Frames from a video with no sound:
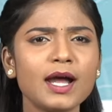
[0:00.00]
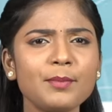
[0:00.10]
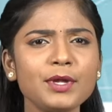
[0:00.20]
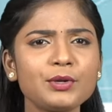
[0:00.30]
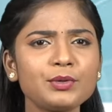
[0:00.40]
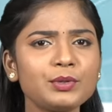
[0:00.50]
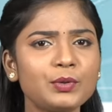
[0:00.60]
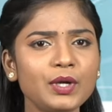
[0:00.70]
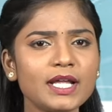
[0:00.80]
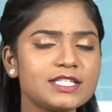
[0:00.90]
మీరు
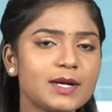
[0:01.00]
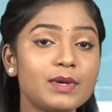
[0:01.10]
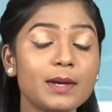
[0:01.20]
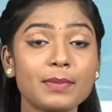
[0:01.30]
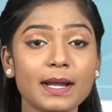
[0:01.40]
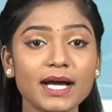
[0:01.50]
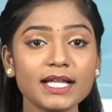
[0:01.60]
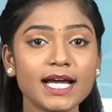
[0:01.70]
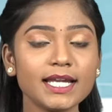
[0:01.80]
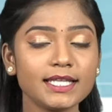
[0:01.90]
గుండె జబ్బుల
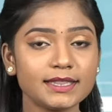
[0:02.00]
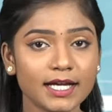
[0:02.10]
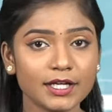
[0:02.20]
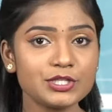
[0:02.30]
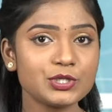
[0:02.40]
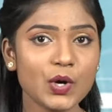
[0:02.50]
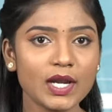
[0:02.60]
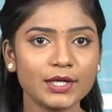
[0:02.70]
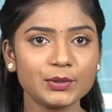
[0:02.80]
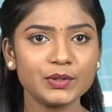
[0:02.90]
ప్రమాదాన్ని
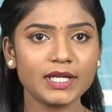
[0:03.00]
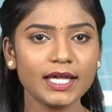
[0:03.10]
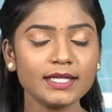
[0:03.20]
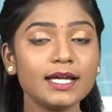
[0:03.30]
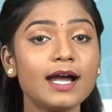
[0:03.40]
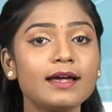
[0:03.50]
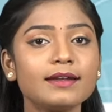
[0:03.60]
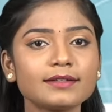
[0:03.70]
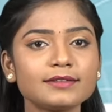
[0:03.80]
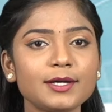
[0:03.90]
తగ్గించుకోవాలనుకుంటే
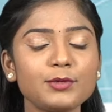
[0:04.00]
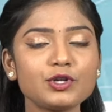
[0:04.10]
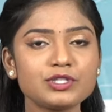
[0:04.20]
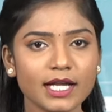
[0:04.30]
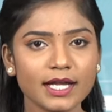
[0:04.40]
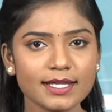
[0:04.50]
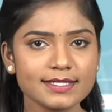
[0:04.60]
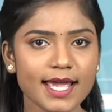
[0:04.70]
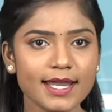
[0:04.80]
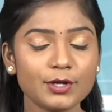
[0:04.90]
రక్తంలో చక్కెర
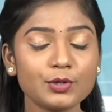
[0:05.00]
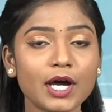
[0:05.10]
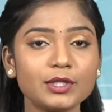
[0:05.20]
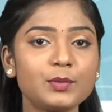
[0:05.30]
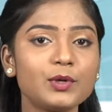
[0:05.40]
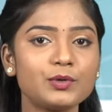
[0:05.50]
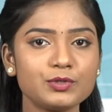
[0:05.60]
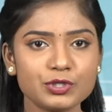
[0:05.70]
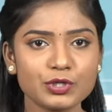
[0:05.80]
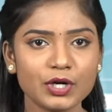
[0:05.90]
స్థాయిలను అదుపులో
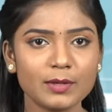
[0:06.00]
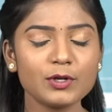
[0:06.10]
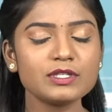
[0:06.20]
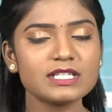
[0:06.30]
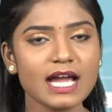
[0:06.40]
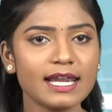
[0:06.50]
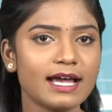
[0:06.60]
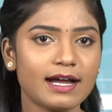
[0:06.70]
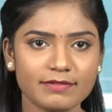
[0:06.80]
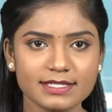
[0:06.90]
ఉంచుకోవడంలో చాలా
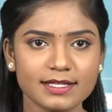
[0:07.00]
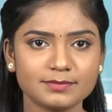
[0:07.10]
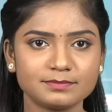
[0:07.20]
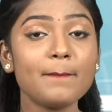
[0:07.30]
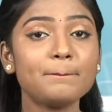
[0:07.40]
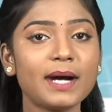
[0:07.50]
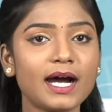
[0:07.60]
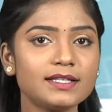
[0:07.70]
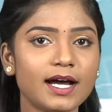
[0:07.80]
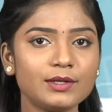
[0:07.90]
అవసరం
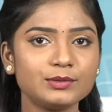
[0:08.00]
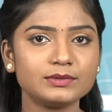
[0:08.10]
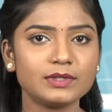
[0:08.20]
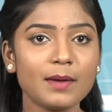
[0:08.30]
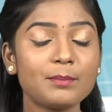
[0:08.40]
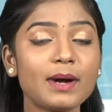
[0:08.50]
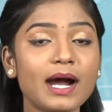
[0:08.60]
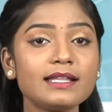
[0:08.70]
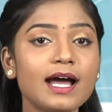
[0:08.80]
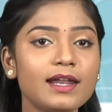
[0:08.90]
పాదాలు
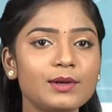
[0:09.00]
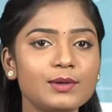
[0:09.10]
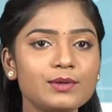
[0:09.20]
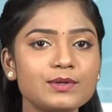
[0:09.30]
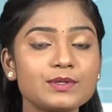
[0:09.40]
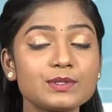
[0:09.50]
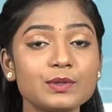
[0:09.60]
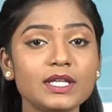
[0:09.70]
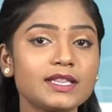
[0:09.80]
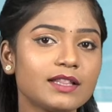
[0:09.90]
పాదాలలో
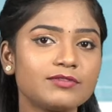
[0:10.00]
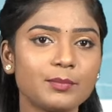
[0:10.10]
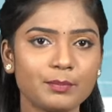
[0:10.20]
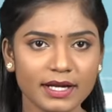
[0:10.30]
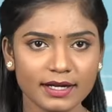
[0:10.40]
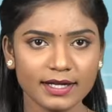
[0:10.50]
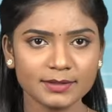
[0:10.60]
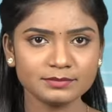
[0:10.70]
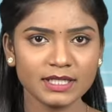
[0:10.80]
సున్నితత్వం పెరగడం